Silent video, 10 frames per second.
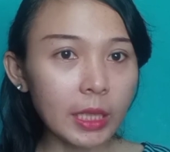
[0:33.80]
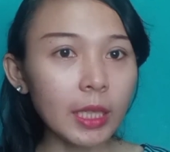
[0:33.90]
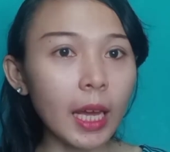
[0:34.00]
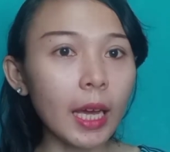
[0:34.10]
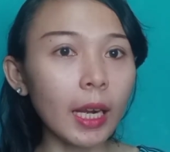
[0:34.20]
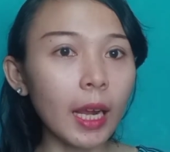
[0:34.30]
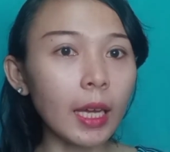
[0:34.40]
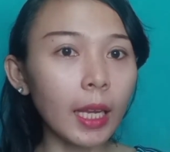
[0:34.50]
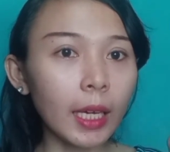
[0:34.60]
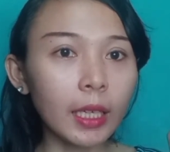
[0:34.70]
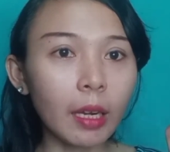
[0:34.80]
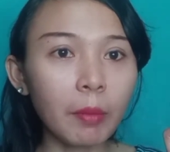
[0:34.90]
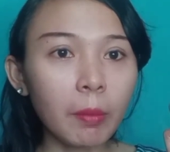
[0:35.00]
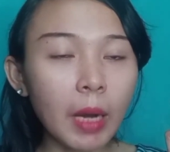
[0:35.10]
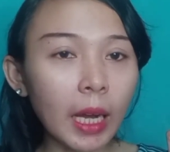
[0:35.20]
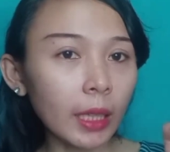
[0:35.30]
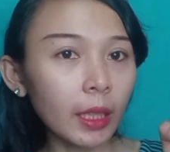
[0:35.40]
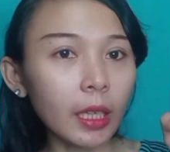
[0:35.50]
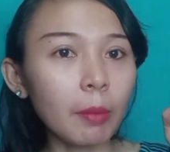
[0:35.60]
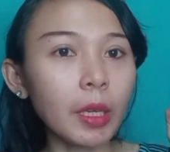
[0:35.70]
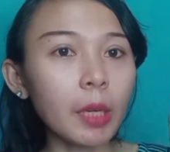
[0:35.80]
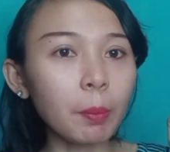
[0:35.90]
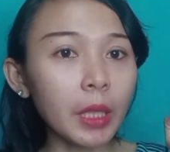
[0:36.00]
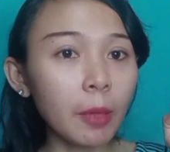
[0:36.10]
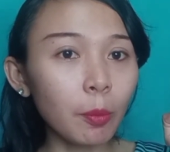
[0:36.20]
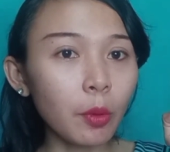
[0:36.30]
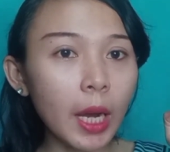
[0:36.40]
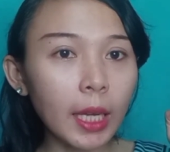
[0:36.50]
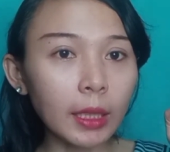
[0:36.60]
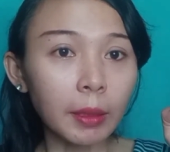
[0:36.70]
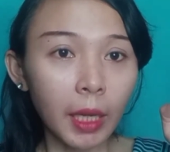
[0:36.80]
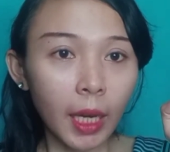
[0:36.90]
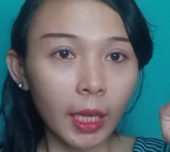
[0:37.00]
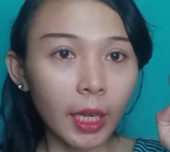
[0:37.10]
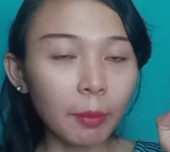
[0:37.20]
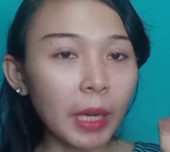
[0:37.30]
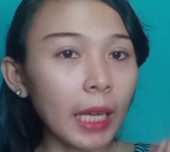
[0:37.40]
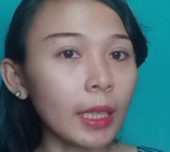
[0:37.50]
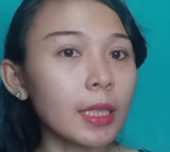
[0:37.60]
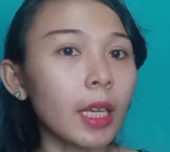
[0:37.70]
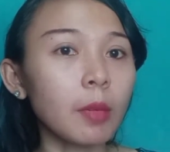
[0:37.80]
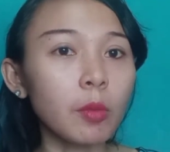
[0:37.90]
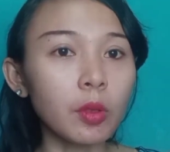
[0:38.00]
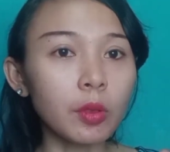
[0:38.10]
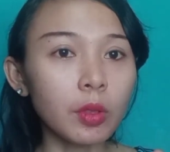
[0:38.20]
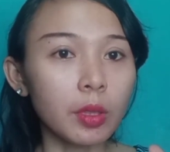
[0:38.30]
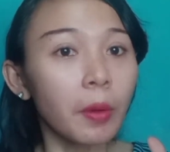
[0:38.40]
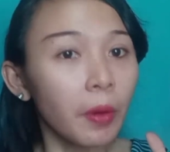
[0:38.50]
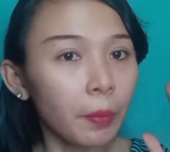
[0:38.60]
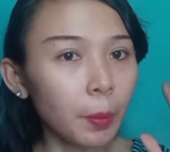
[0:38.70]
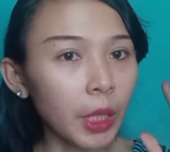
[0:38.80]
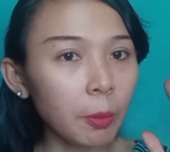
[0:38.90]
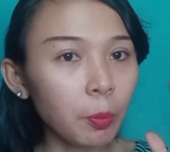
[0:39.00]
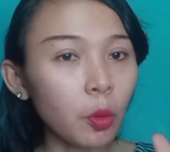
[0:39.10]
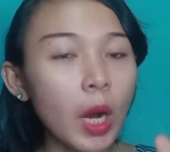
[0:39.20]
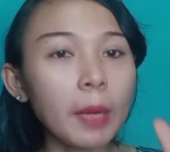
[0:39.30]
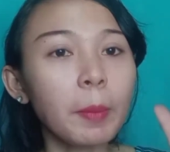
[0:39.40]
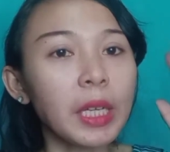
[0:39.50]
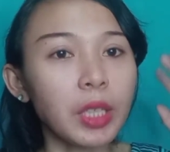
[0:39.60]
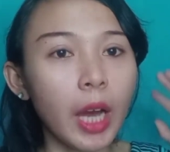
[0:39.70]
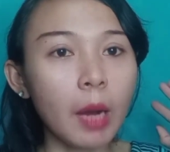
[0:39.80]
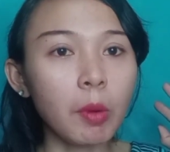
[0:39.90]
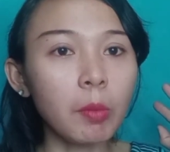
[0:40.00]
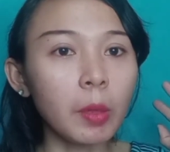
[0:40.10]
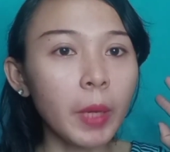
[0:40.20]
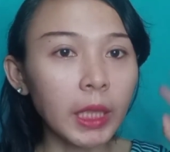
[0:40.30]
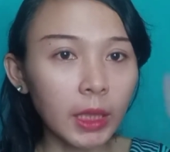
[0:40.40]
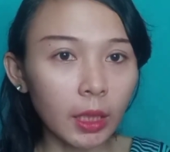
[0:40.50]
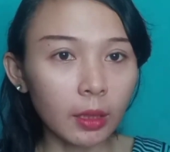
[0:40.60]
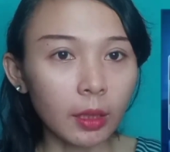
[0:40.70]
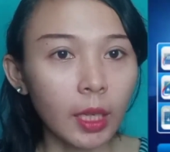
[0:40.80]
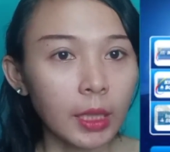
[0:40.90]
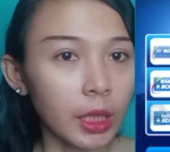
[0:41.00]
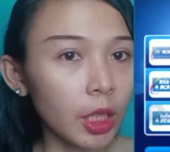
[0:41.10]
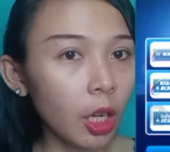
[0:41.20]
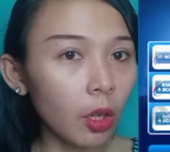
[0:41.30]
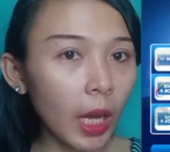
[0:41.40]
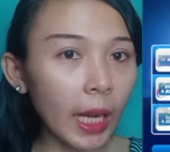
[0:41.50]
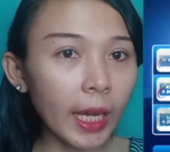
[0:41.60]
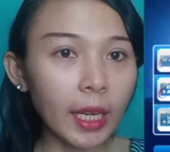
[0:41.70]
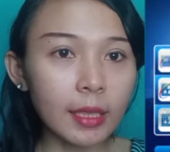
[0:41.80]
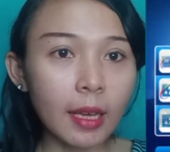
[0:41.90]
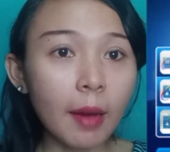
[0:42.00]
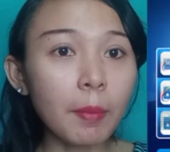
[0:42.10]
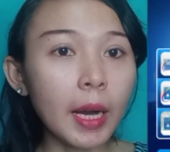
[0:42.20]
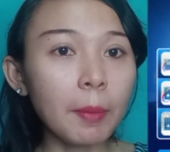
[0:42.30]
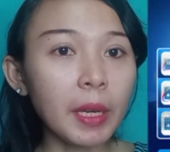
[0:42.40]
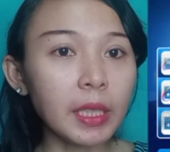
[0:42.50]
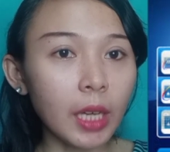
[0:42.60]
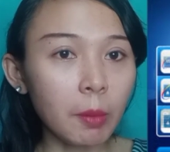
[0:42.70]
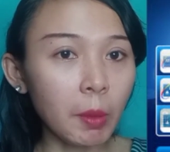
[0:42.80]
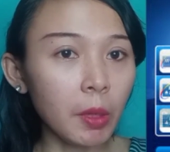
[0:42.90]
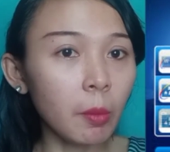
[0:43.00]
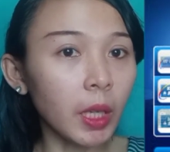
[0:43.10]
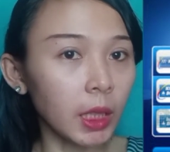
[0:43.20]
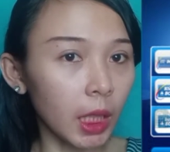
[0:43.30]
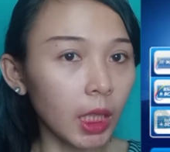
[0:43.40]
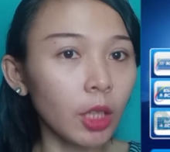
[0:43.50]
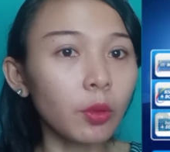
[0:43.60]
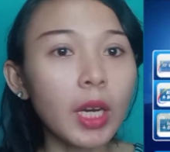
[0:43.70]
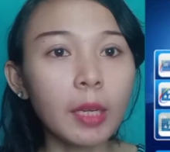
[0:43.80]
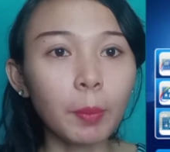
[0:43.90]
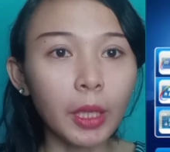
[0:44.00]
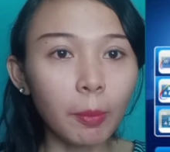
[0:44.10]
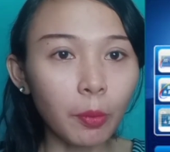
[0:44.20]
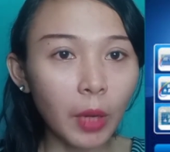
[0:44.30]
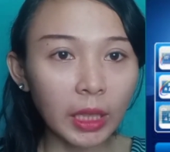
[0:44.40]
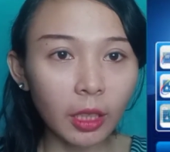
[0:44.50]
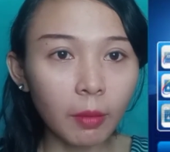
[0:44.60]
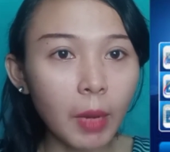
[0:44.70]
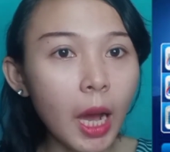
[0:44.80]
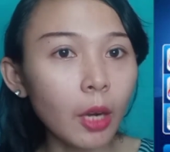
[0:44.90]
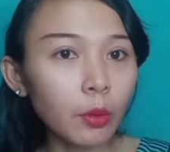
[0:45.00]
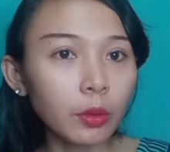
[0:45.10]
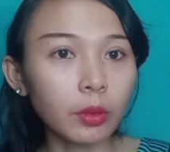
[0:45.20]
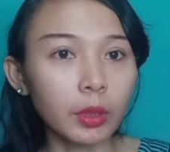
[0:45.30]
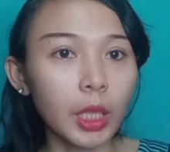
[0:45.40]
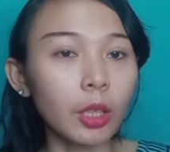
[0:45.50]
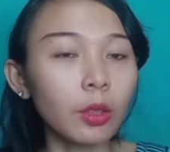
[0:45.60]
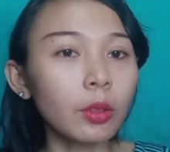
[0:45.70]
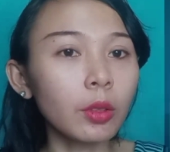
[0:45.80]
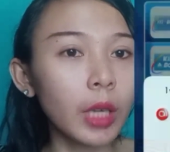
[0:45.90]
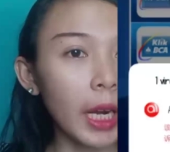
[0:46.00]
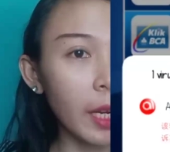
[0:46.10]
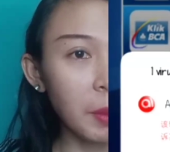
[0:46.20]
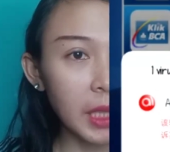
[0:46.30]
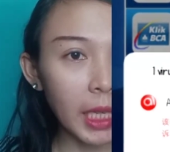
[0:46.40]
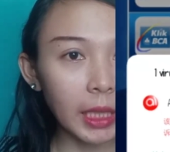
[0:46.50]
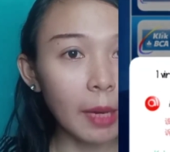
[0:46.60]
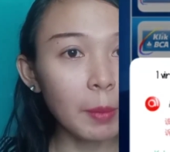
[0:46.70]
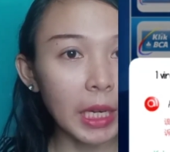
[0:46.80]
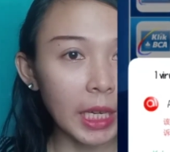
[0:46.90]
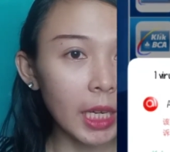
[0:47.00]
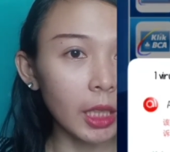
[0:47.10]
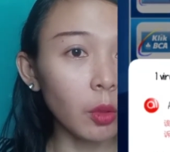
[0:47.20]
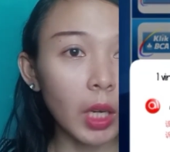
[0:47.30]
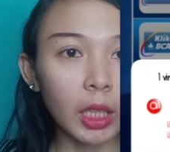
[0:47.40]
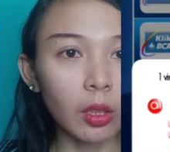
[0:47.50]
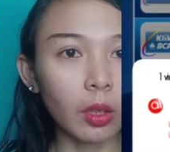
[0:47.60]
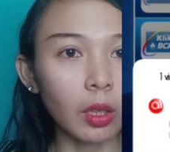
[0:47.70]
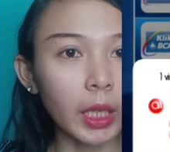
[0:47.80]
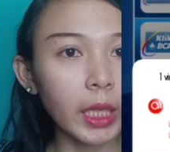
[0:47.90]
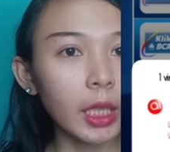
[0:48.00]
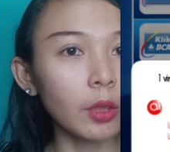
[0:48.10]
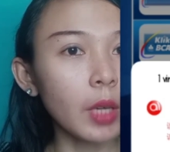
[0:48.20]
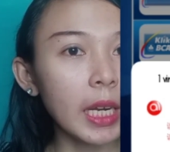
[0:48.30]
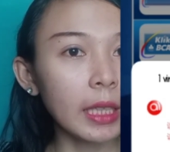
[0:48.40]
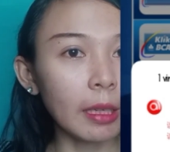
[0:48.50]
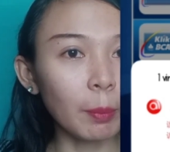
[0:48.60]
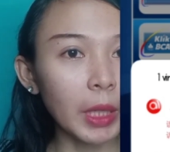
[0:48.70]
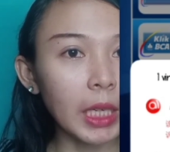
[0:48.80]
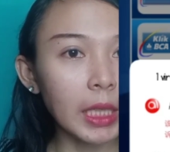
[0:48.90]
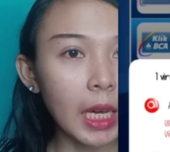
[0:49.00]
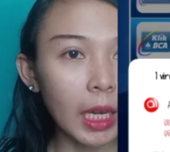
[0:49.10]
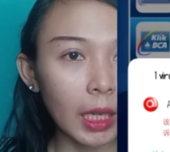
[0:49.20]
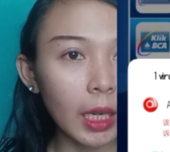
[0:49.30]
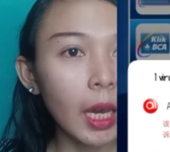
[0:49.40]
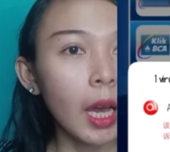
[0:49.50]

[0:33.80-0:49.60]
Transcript: sekarang lagi rame banget yang namanya penipuan yang mengataskan modus penipuan BCA mobile banking. Jadi kalau kalian nasabah BCA Mobile Banking itu ada penipuan terbaru. Itu kalian bisa lihat gambarnya nanti aku akan tongolin. Itu ada tampilan dari